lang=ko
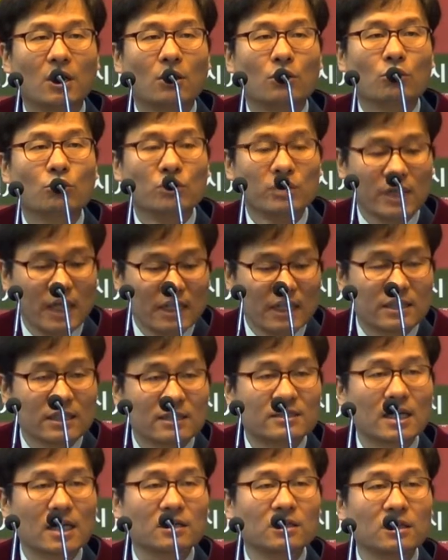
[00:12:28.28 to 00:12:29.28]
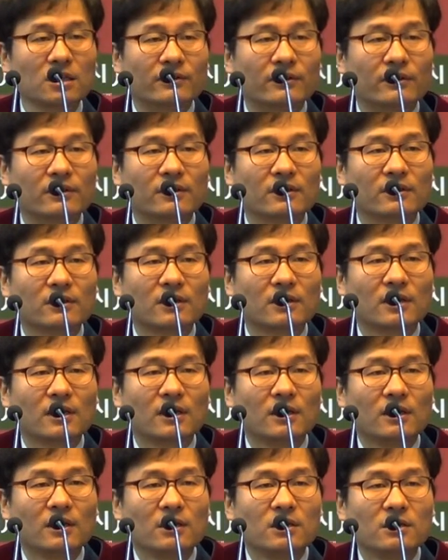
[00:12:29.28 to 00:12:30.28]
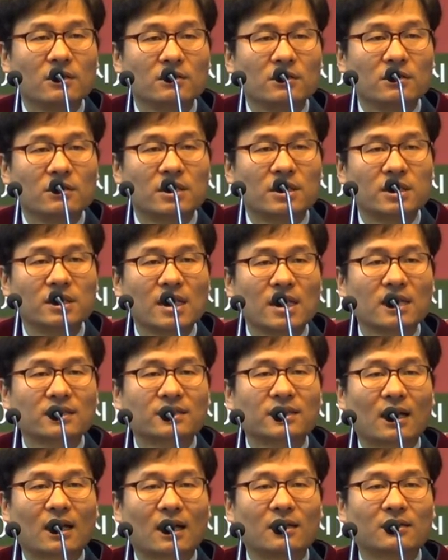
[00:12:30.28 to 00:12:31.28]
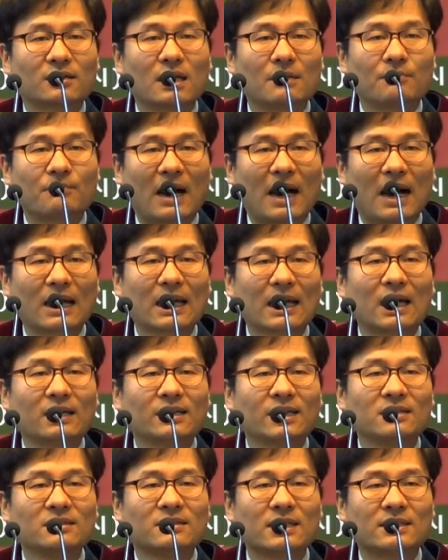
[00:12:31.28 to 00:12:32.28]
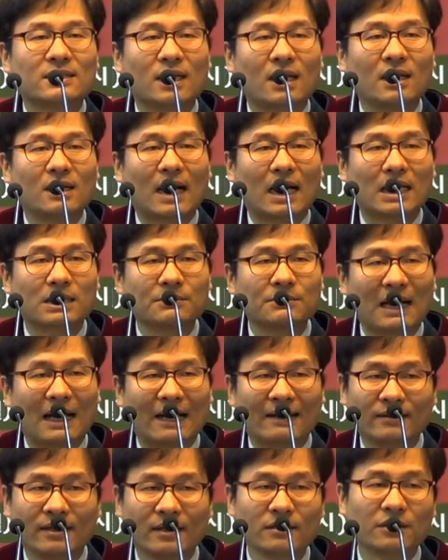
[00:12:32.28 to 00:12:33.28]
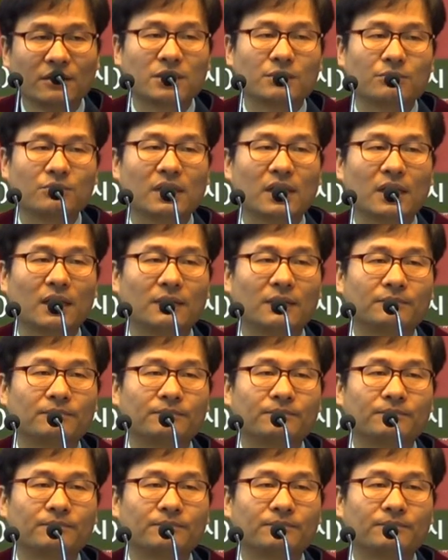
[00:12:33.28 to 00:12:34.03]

우리의 직장은 신앙사라는데 방해가 되는 직장을 가지면 안 되는 것입니다.